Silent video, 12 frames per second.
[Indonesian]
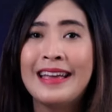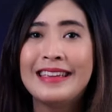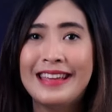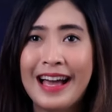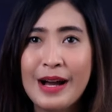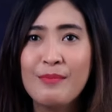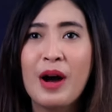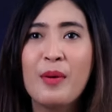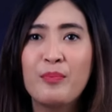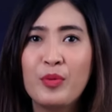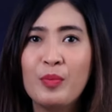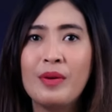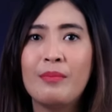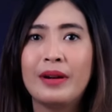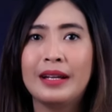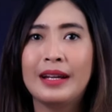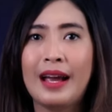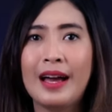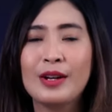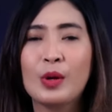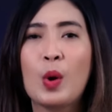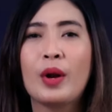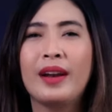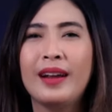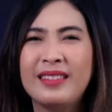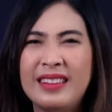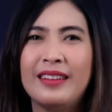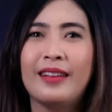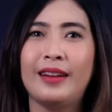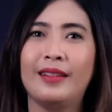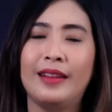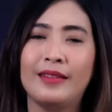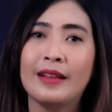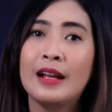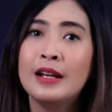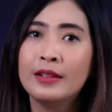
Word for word: yang mampu memberikan koreksi kritis.